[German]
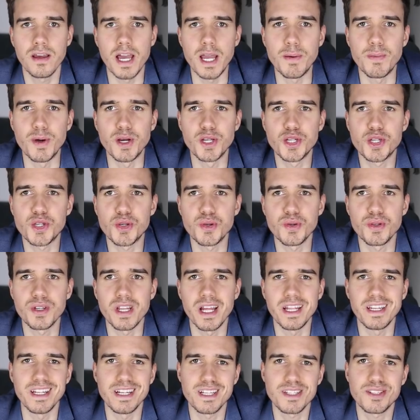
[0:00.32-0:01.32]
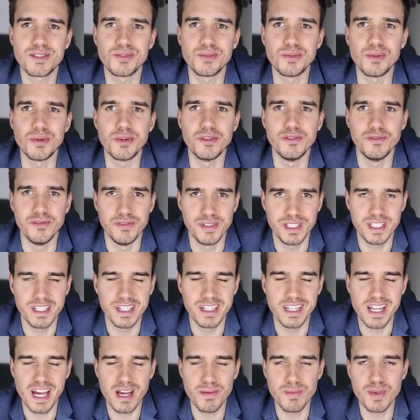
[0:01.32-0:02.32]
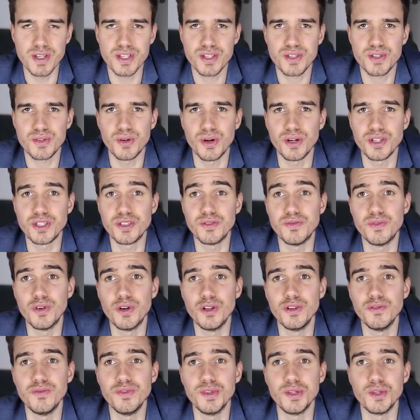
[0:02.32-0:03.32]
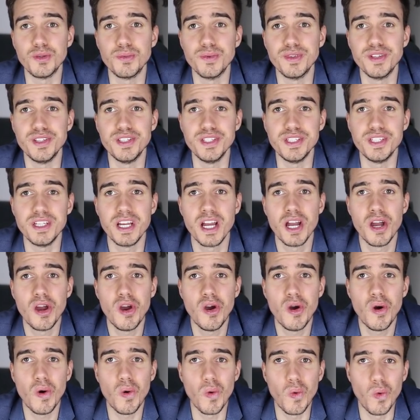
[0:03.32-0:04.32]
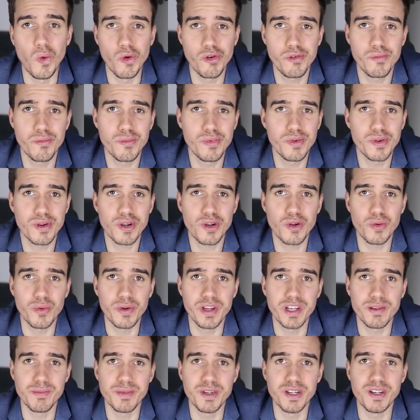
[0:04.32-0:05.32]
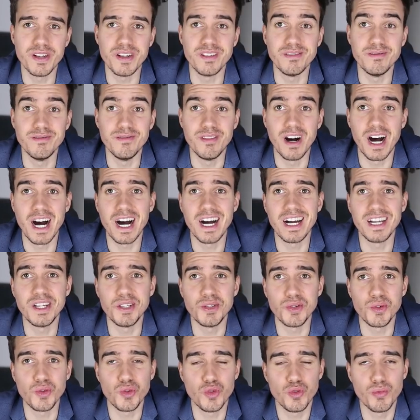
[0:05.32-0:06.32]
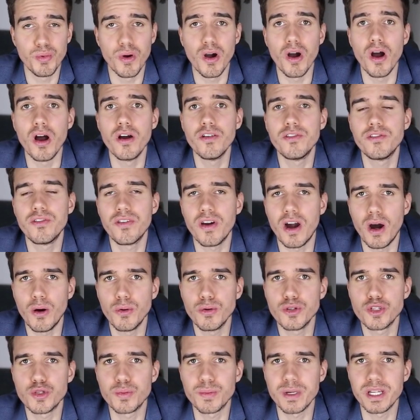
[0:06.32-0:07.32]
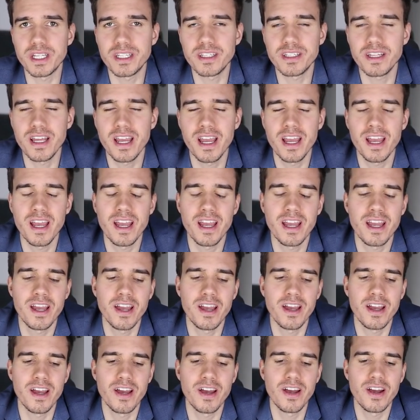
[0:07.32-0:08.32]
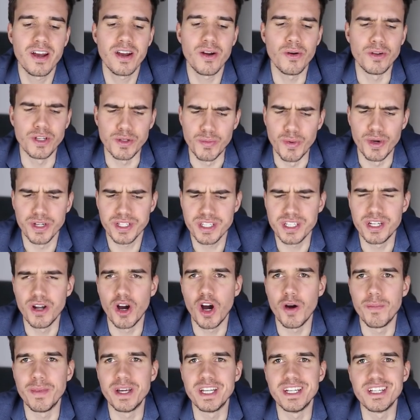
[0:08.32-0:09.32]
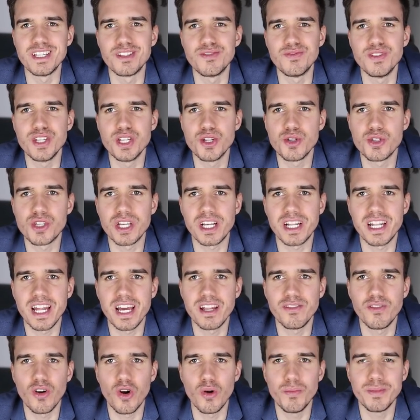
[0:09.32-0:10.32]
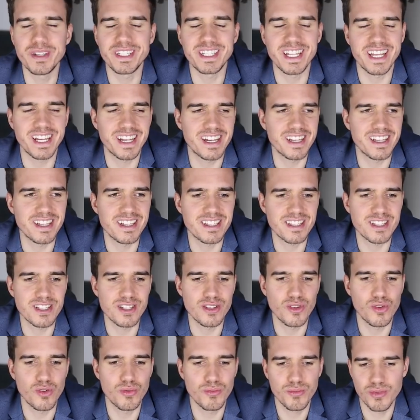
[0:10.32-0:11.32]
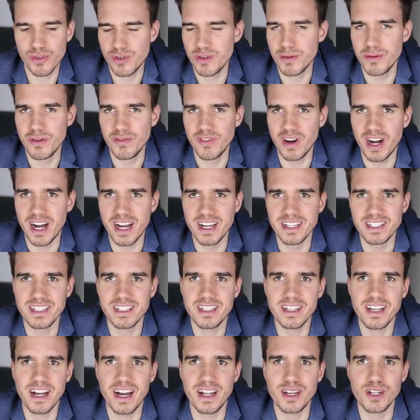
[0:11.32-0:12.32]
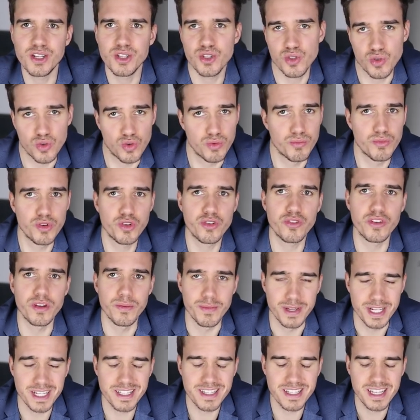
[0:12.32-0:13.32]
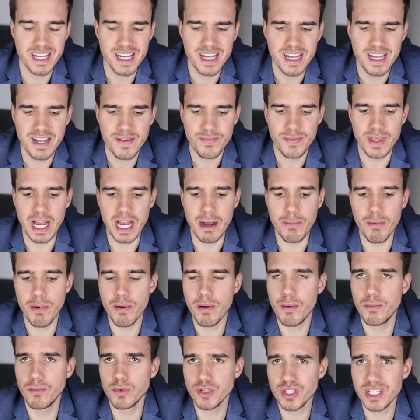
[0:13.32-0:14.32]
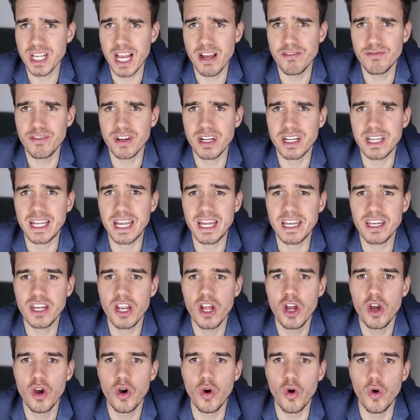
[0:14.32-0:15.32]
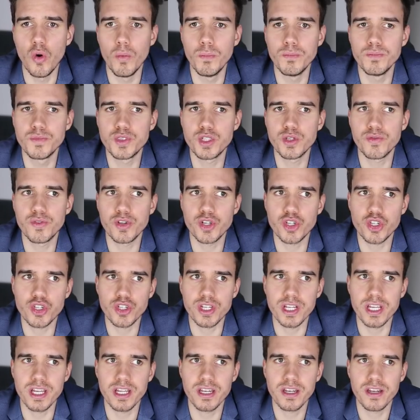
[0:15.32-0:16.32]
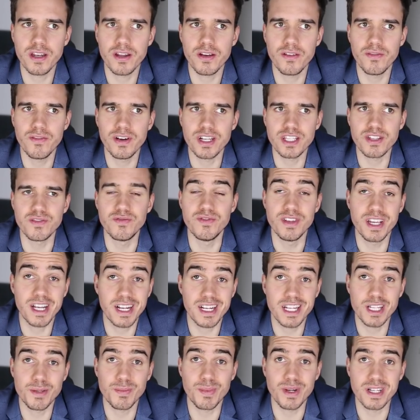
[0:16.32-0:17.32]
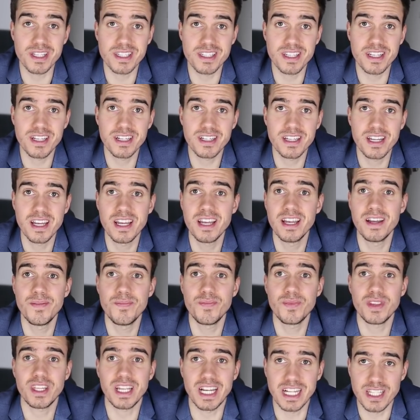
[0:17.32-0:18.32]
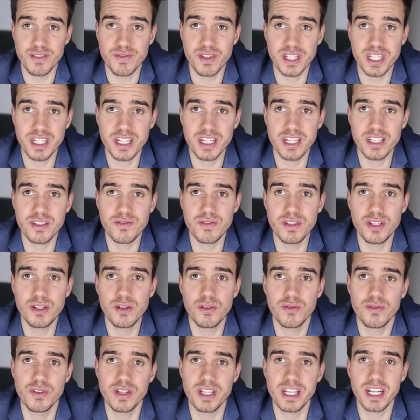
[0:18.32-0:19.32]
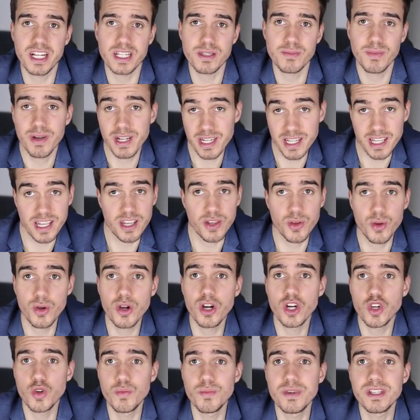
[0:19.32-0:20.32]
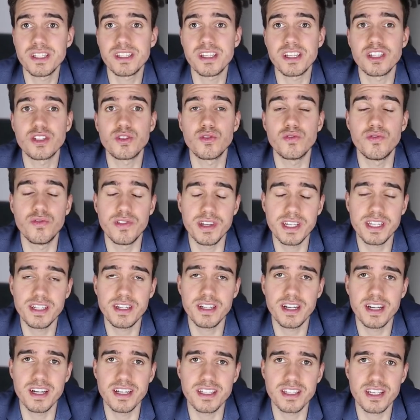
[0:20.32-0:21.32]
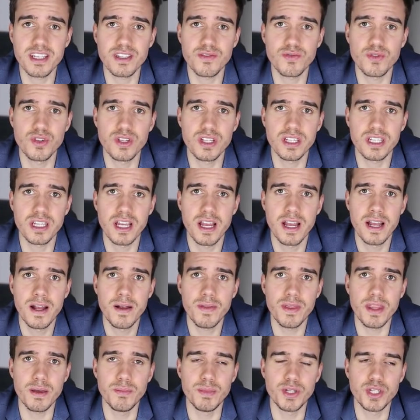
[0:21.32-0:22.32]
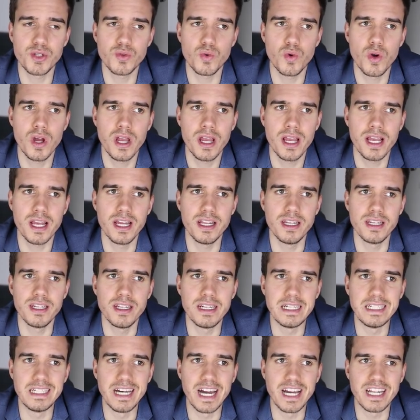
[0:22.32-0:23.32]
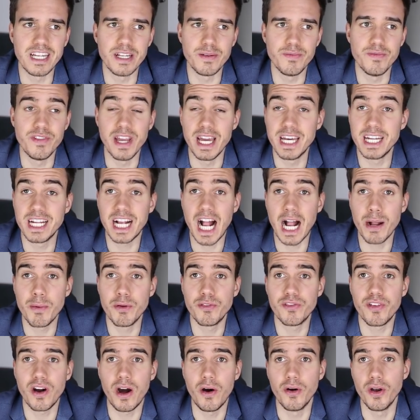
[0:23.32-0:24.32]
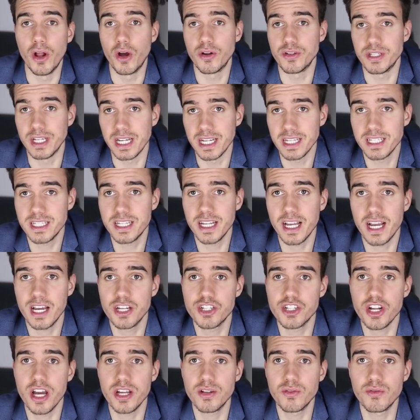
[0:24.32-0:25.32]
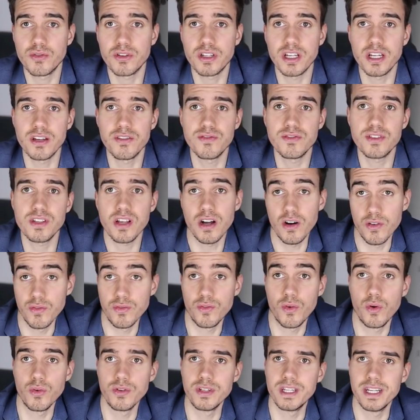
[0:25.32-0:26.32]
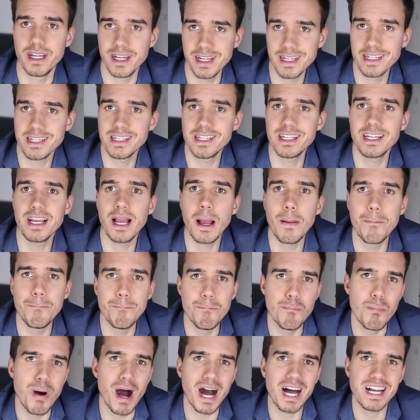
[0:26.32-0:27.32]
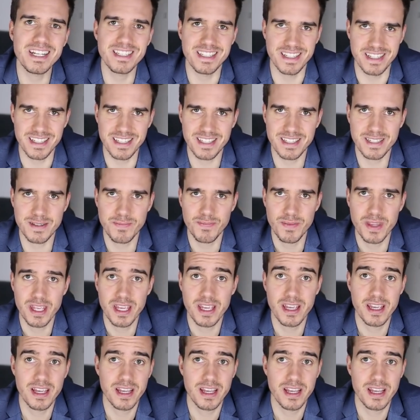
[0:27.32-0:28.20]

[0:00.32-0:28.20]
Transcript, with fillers: Hey Mann, schön, dass du wieder da bist. Heute wollen wir über die unbequeme Wahrheit über Frauen sprechen. Und ich möchte dir auch am Ende des Videos erklären, warum ich denke, dass diese unbequeme Wahrheit gar nicht so unbequem ist. Aber man muss sie einfach kennen, um zu verstehen, was wirklich passiert. Ganz wichtiges Video für dich als Mann. Je jünger du bist, desto wichtiger ist das für dich, damit du in deinem Werdegang mit Frauen auch die richtigen Entscheidungen triffst, aufgrund der richtigen Basis.